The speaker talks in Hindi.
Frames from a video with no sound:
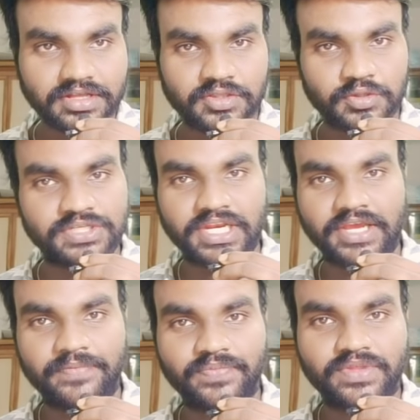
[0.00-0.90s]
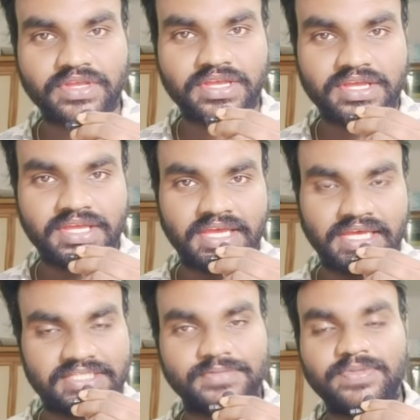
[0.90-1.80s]
तो चलिए
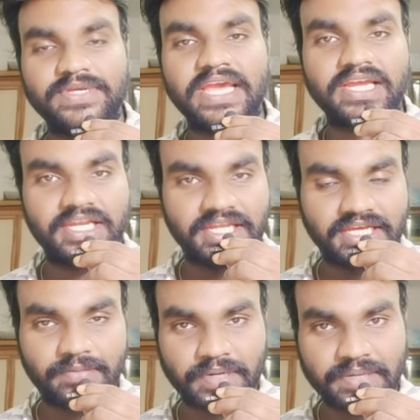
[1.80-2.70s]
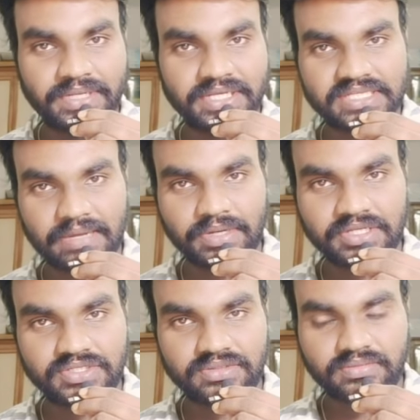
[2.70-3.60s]
एस बी आई क्लरिकल प्रिलिमिनरी
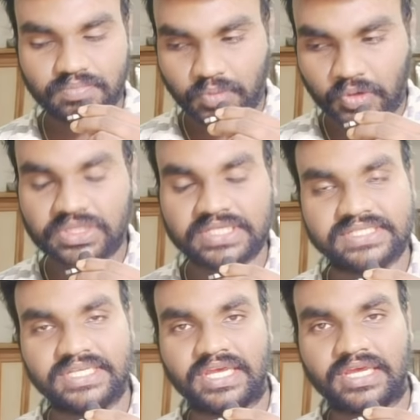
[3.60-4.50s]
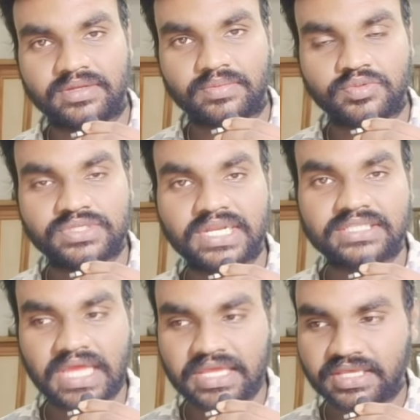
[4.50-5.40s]
एग्जामिनेशन बहुत नज़दीक है मुझे
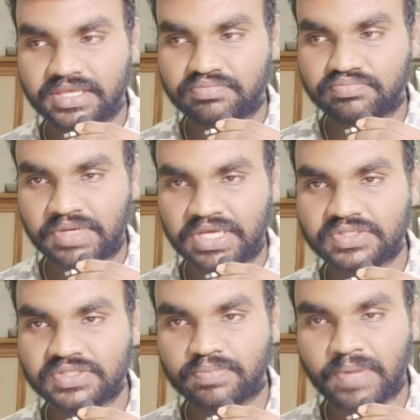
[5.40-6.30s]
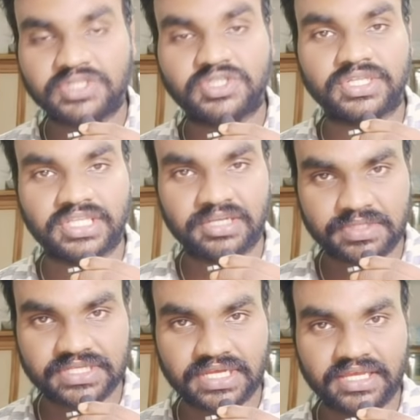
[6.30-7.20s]
लगता है कि महज और पाँच छः दिन ही
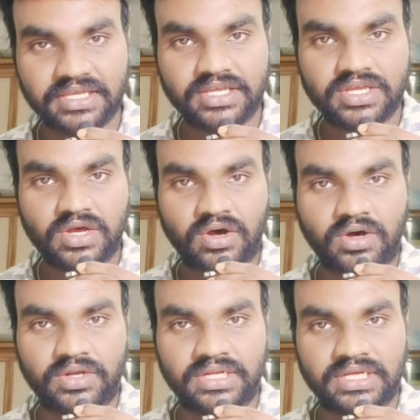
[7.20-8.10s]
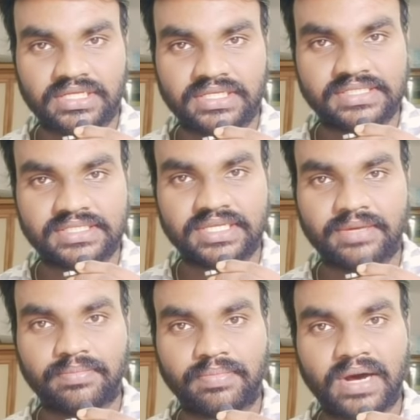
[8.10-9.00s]
बचा है और इसी
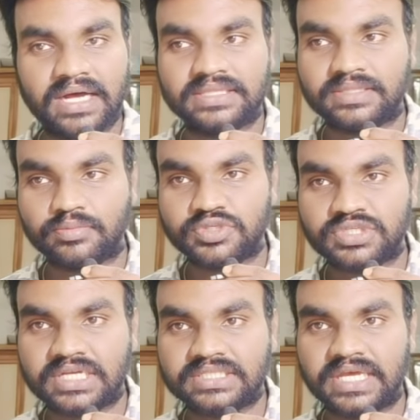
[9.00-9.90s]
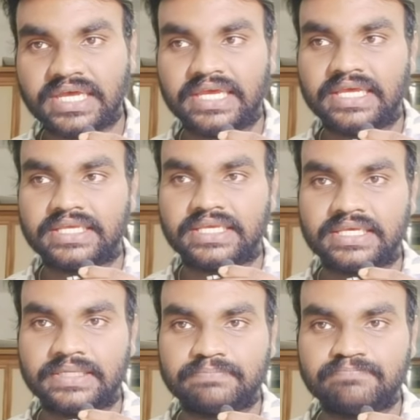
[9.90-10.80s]
के बाद मुझे लगता है कि
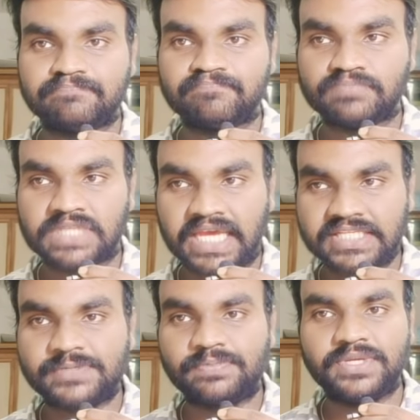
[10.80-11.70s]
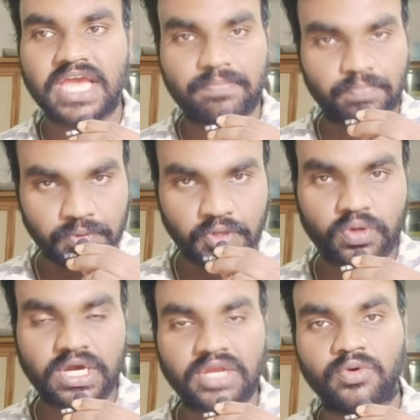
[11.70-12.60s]
एस बी आई पी
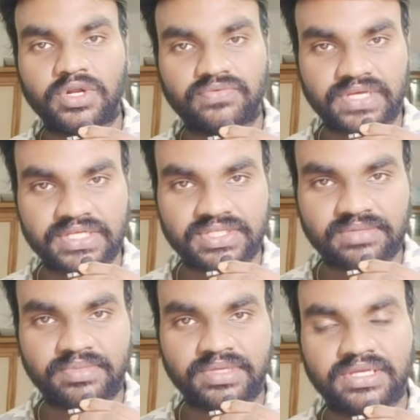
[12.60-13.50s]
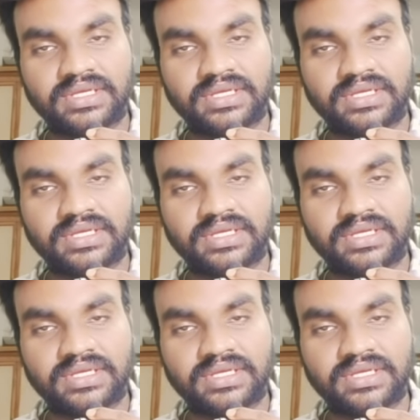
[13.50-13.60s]
ओ का नोटिफिकेशन भी